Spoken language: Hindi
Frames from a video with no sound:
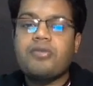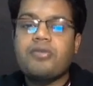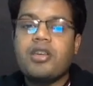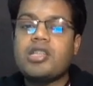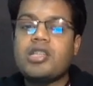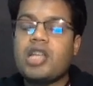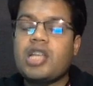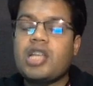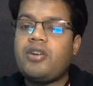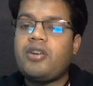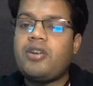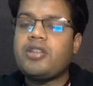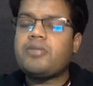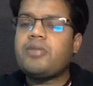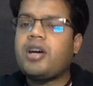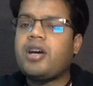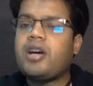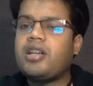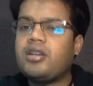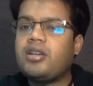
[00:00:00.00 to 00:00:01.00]
इसके अलावा
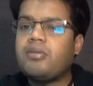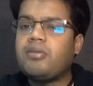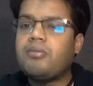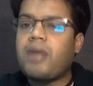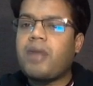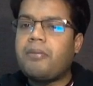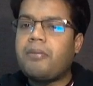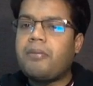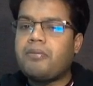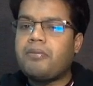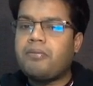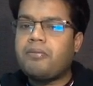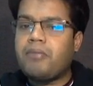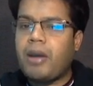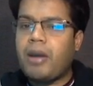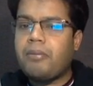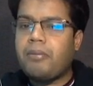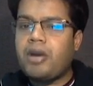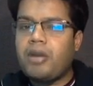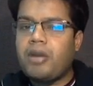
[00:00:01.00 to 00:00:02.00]
इसमें अदर
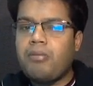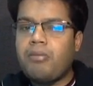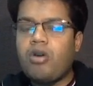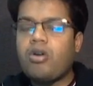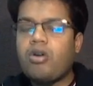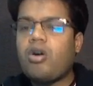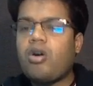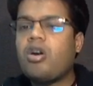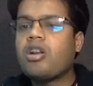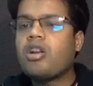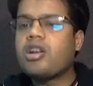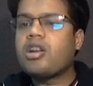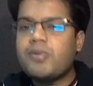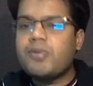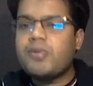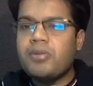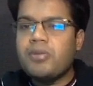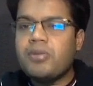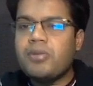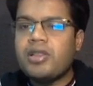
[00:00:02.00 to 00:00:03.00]
मेम्ब्रेन बाउंड ऑर्गनल्स
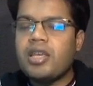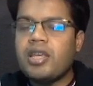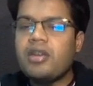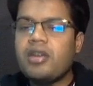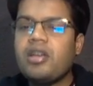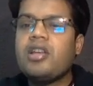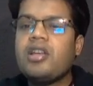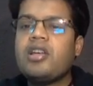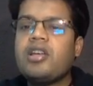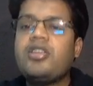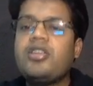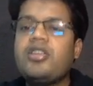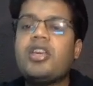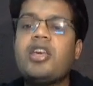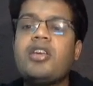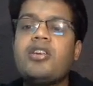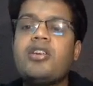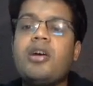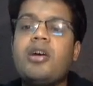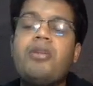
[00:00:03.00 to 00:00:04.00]
भी मिलते हैं
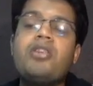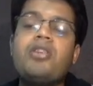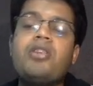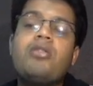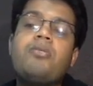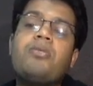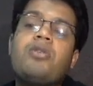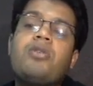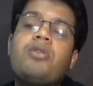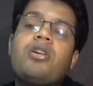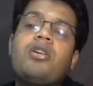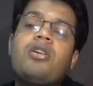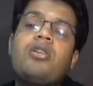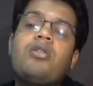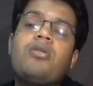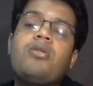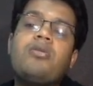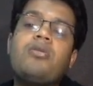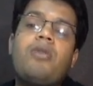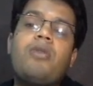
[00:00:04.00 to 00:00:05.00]
देखिए हमने जब आ,
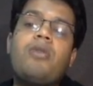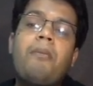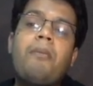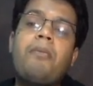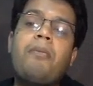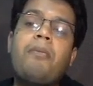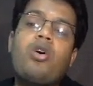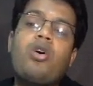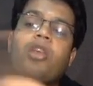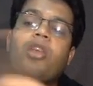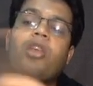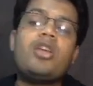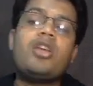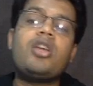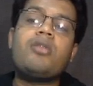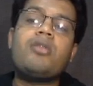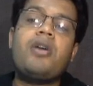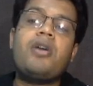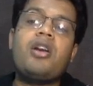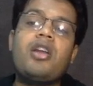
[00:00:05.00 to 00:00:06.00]
हम
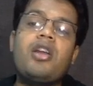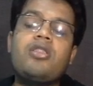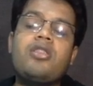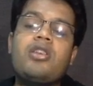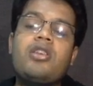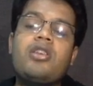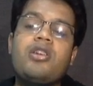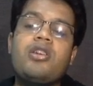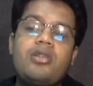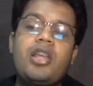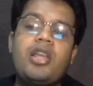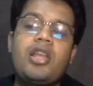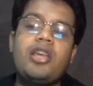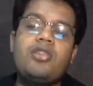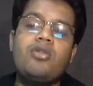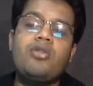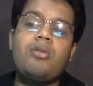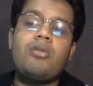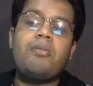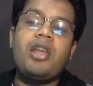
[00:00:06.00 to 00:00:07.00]
प्रोक्रियोटिक पढ़ रहे थे लाइक
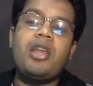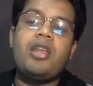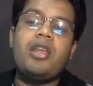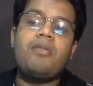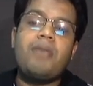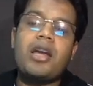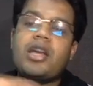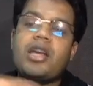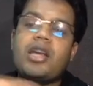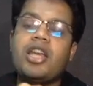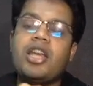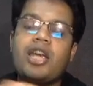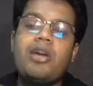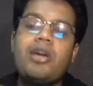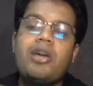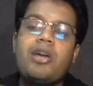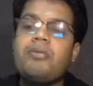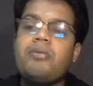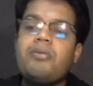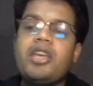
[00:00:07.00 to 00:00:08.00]
जो हम पहले बैक्टीरिया के
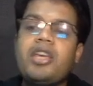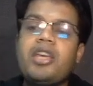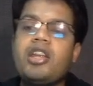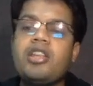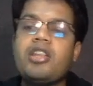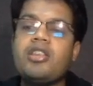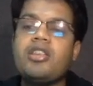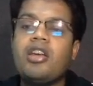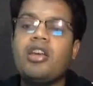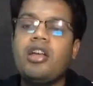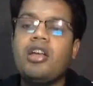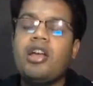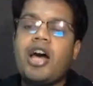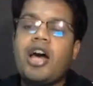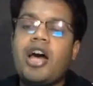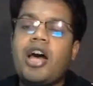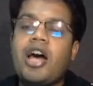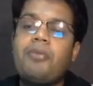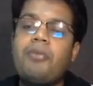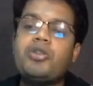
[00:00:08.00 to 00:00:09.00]
बारे में देख रहे थे
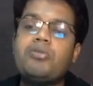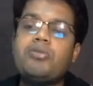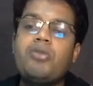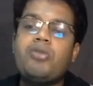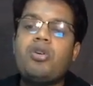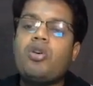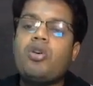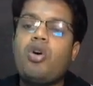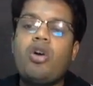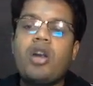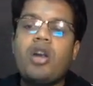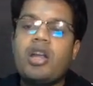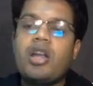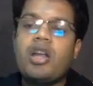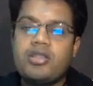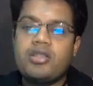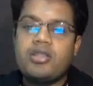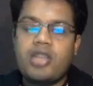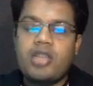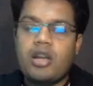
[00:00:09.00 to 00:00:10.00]
अब उसमें कोई और
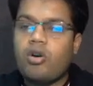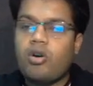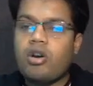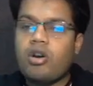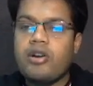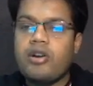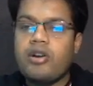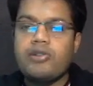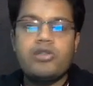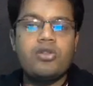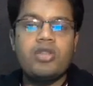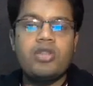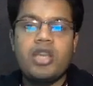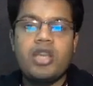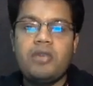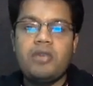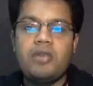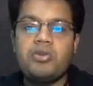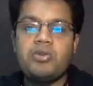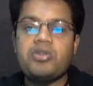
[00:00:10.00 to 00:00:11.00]
अदर सेल ऑर्गनल्स तो थे
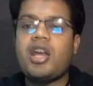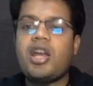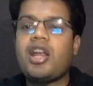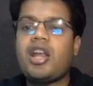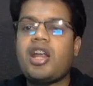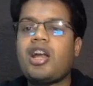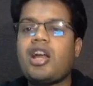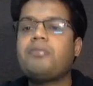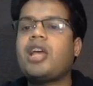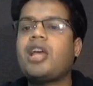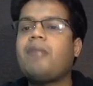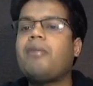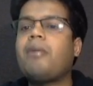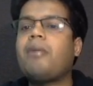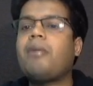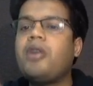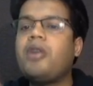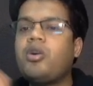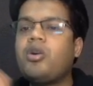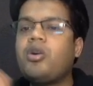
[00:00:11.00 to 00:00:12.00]
नहीं तो सारा काम सेल
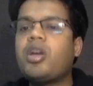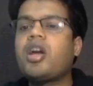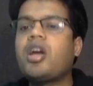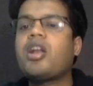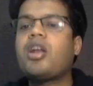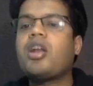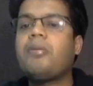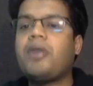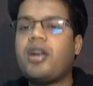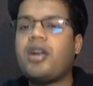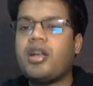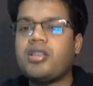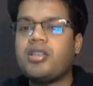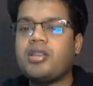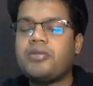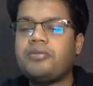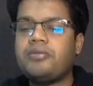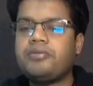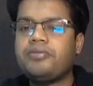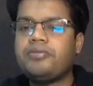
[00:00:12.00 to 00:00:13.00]
मेम्ब्रेन को ही करना पड़ रहा था